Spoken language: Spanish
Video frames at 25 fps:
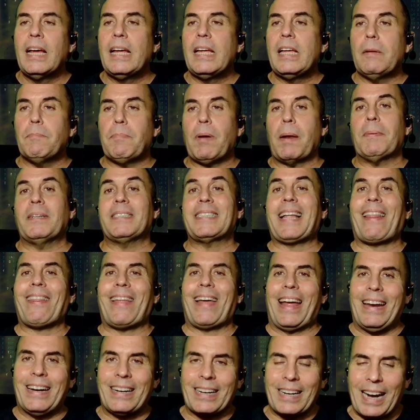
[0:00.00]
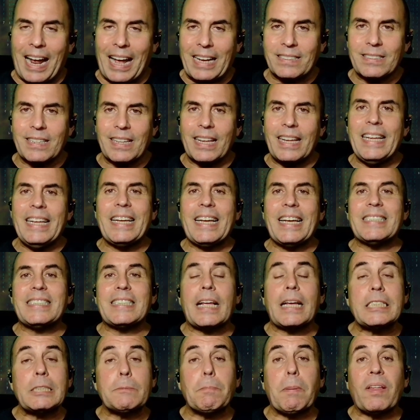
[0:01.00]
implementada en Rust y que
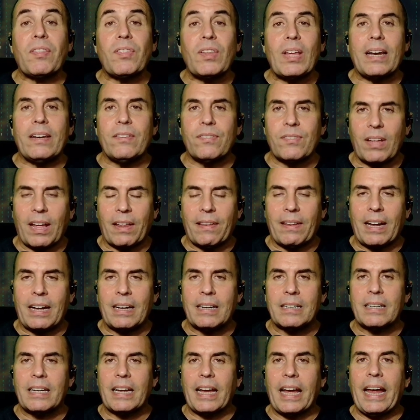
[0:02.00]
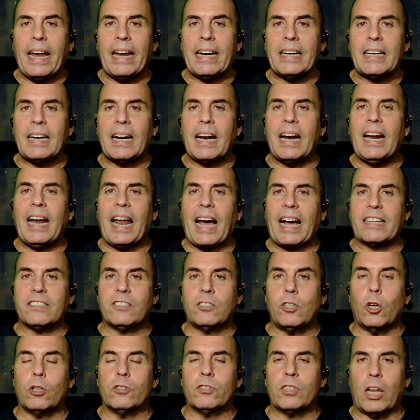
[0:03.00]
está especializada en la
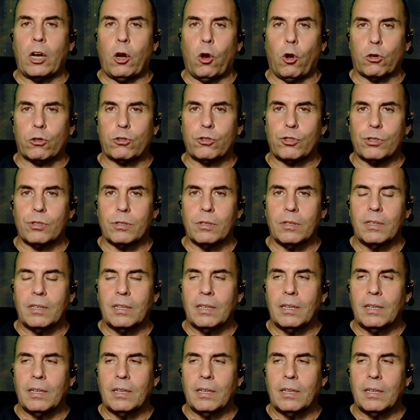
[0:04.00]
gestión de logs.